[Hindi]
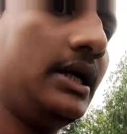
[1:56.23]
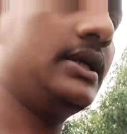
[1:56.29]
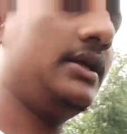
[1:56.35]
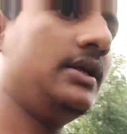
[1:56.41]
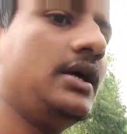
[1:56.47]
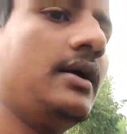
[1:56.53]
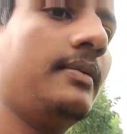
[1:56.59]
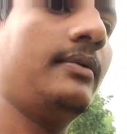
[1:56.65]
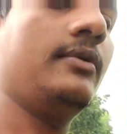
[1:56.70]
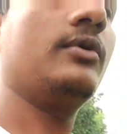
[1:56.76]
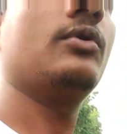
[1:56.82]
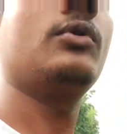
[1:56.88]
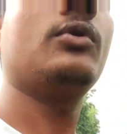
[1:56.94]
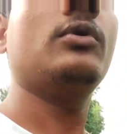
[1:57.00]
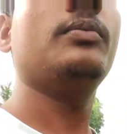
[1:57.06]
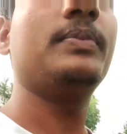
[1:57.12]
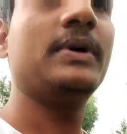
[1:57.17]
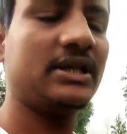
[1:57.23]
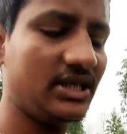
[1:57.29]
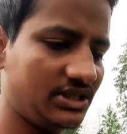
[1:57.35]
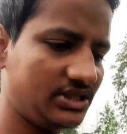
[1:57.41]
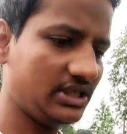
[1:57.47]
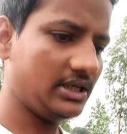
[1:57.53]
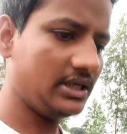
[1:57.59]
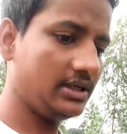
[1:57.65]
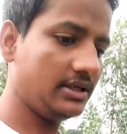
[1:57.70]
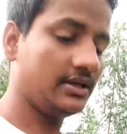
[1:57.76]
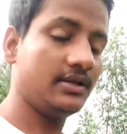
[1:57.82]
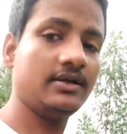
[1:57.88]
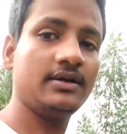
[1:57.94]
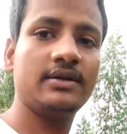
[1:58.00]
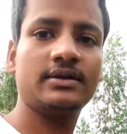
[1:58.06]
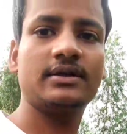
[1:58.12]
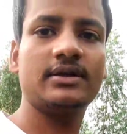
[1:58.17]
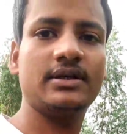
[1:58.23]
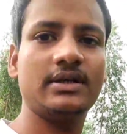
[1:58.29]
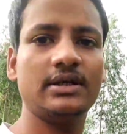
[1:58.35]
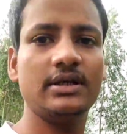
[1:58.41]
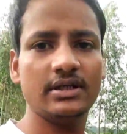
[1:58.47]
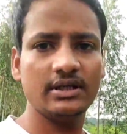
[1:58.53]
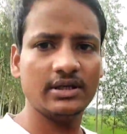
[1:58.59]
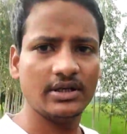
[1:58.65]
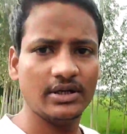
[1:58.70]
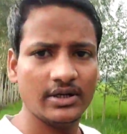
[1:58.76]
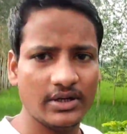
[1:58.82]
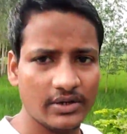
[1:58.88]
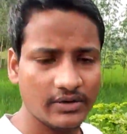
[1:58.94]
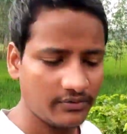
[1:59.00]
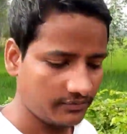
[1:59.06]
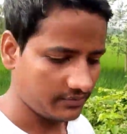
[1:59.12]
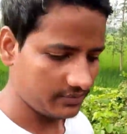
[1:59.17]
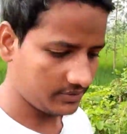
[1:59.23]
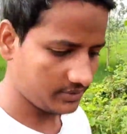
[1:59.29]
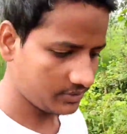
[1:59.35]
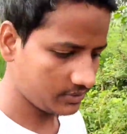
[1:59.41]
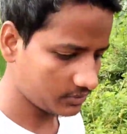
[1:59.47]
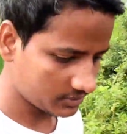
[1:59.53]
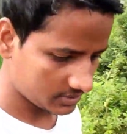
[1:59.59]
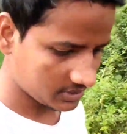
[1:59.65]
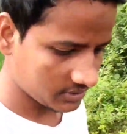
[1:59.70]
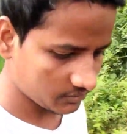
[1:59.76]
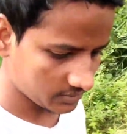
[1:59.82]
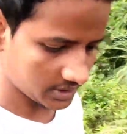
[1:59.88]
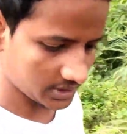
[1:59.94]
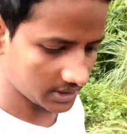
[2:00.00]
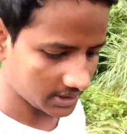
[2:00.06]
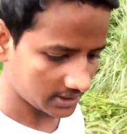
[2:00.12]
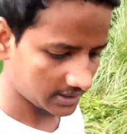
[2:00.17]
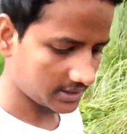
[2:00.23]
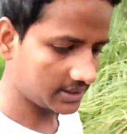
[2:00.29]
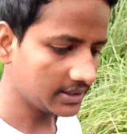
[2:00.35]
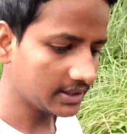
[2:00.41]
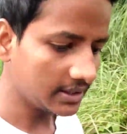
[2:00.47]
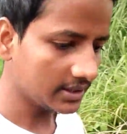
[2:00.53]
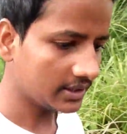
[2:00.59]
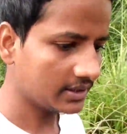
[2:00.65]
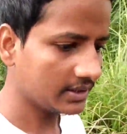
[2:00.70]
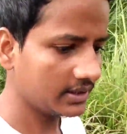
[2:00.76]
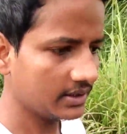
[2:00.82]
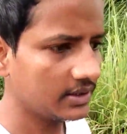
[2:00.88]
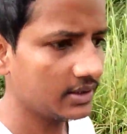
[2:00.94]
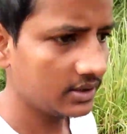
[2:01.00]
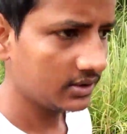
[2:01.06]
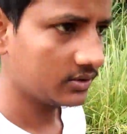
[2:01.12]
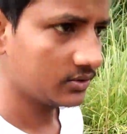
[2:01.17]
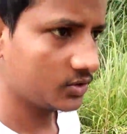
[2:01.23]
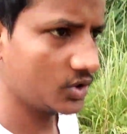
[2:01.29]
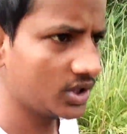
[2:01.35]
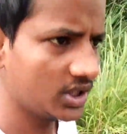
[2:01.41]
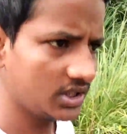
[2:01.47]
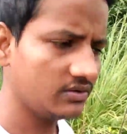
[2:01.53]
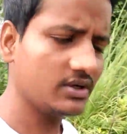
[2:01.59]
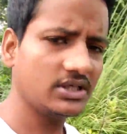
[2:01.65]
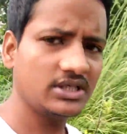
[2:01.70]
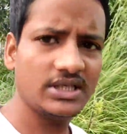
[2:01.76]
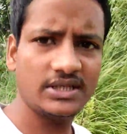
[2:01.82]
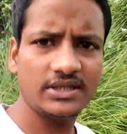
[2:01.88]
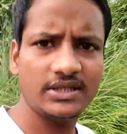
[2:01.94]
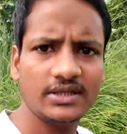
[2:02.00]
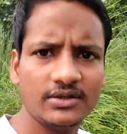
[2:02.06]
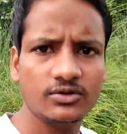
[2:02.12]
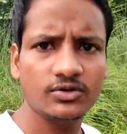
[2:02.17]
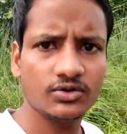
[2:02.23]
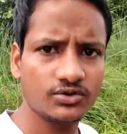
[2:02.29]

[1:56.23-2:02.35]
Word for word: ताकि आप लोगों को पता चले कि वीडियो क्यों नहीं आ रही है तो यही वजह थी